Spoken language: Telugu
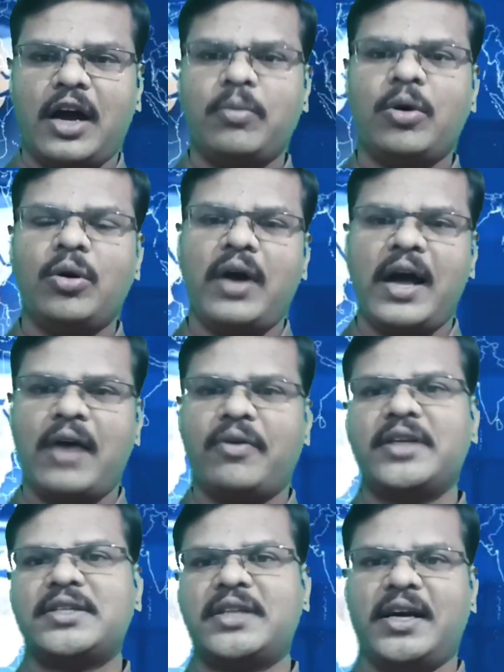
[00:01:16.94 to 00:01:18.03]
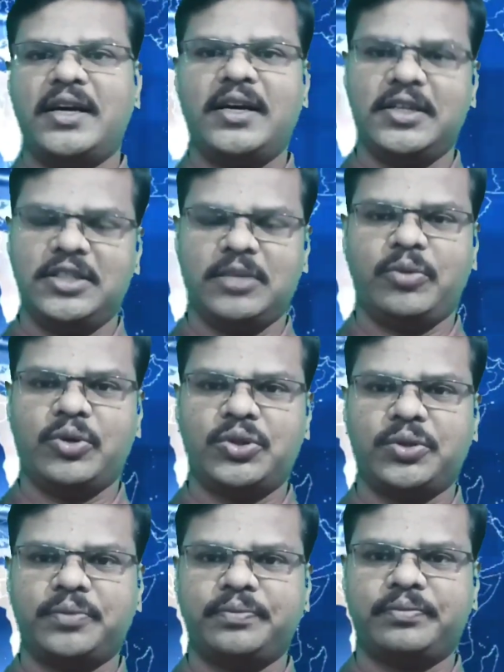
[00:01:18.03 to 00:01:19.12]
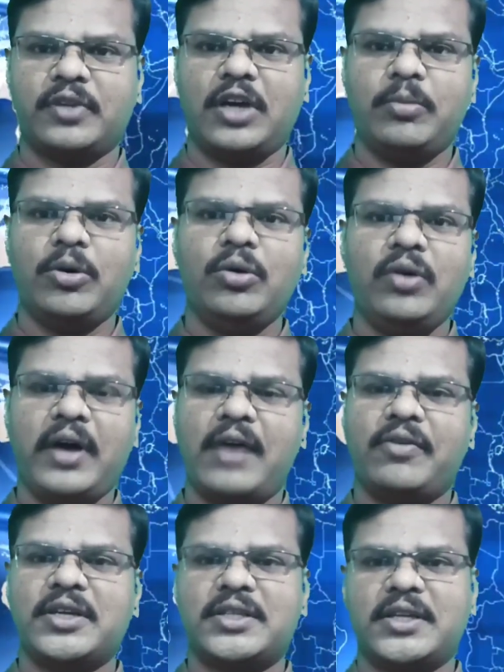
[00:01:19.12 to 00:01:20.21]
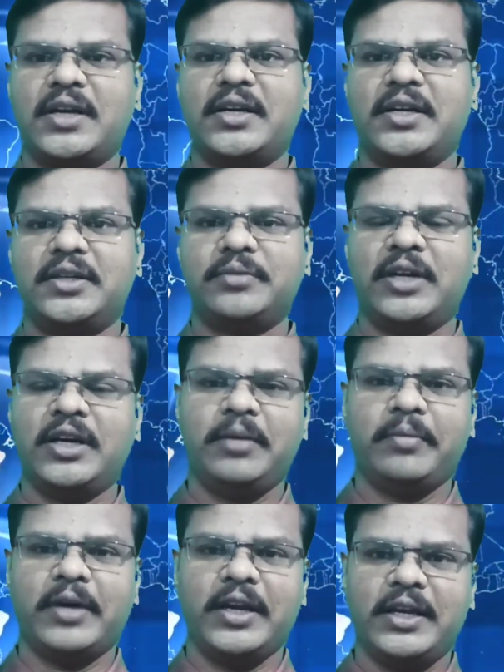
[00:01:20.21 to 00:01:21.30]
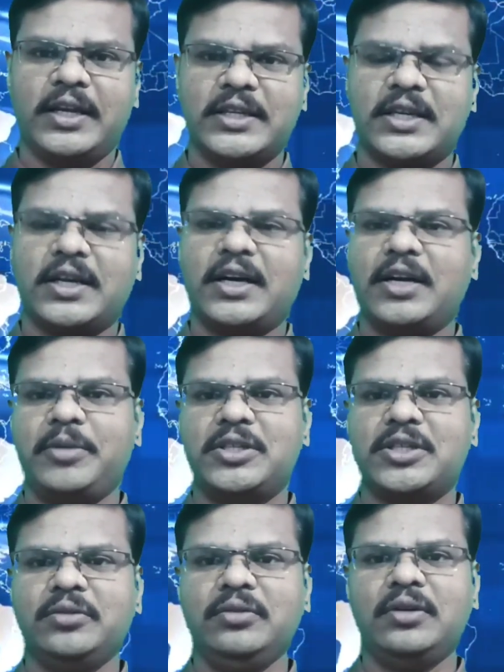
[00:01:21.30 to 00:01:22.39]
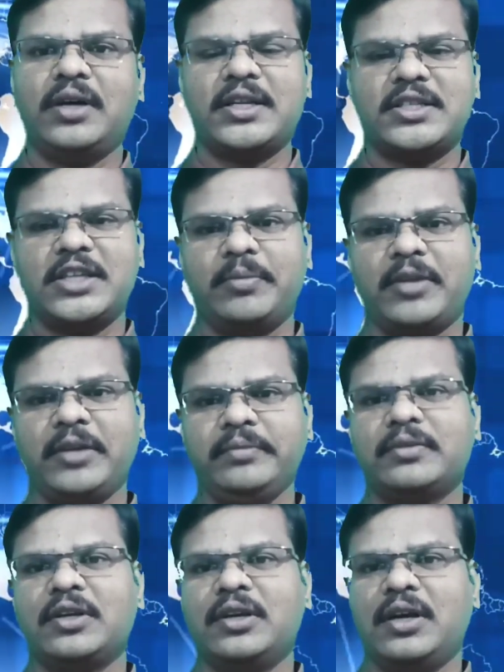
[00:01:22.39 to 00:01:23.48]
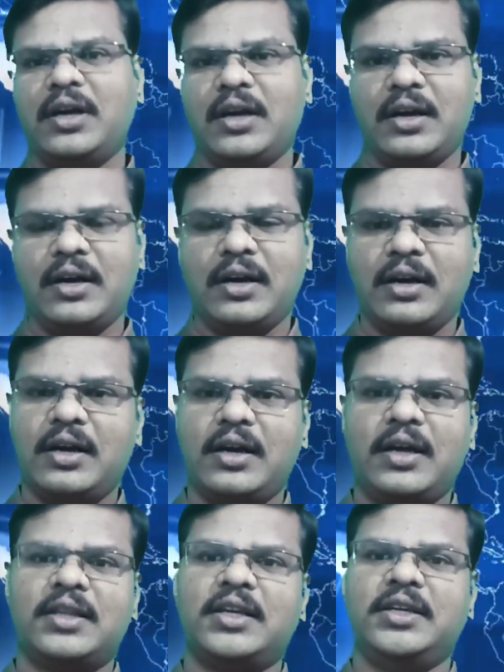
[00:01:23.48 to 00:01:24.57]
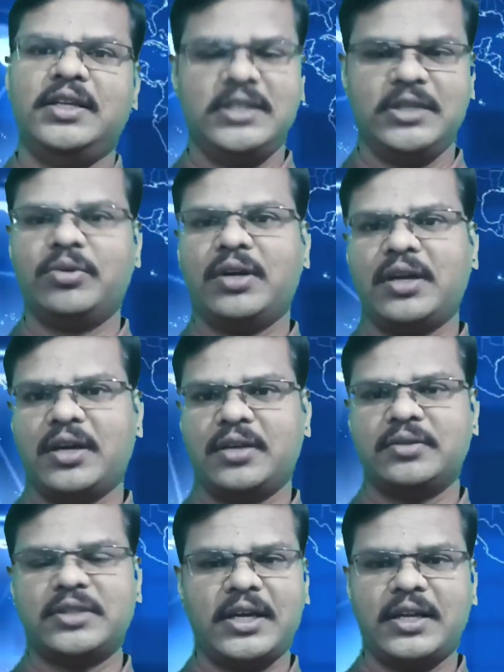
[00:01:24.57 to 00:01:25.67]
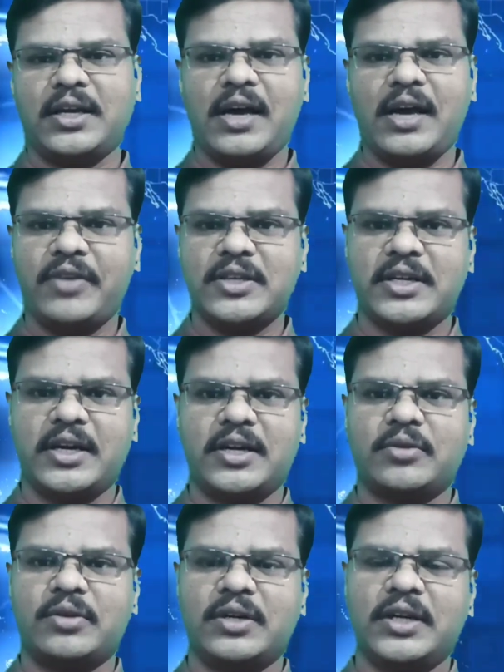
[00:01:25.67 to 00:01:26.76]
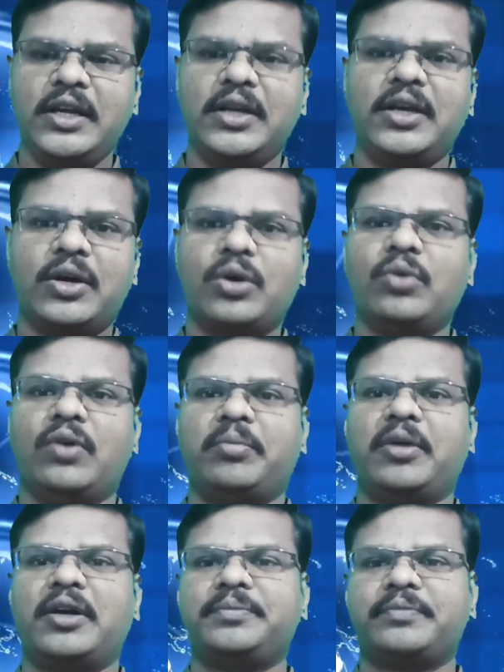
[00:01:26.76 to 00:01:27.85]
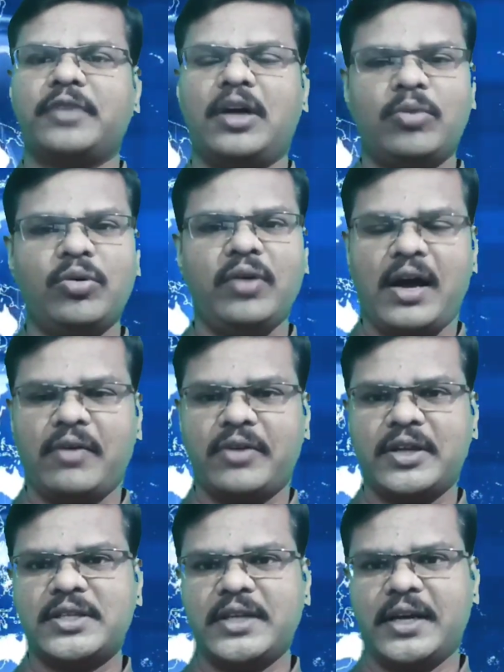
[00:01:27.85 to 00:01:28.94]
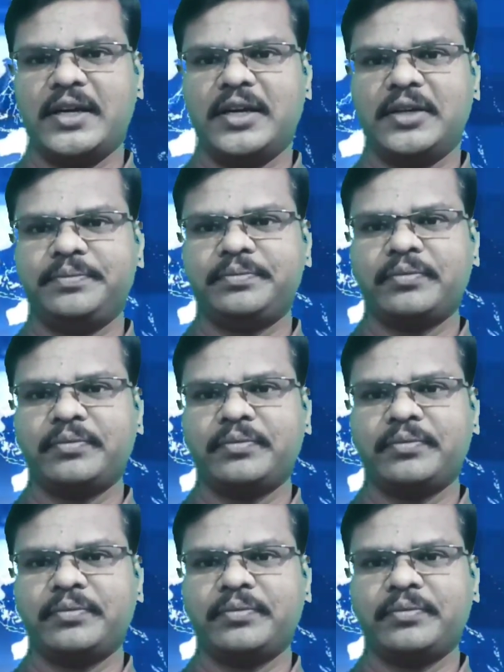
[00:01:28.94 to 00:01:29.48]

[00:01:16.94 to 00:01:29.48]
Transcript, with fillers: అబోవ్ యావరేజ్ స్టాండర్డ్ అని చెప్పవచ్చు అబోవ్ యావరేజ్ స్టాండర్డ్ అంటే మరీ క్లిష్టంగా అనిపించదు అట్ ద సేమ్ టైం అంత ఈజీ కూడా కాదు సాదా యావరేజ్ స్టాండర్డ్ కంటే ఎక్కువ అనమాట అబోవ్ యావరేజ్ స్టాండర్డ్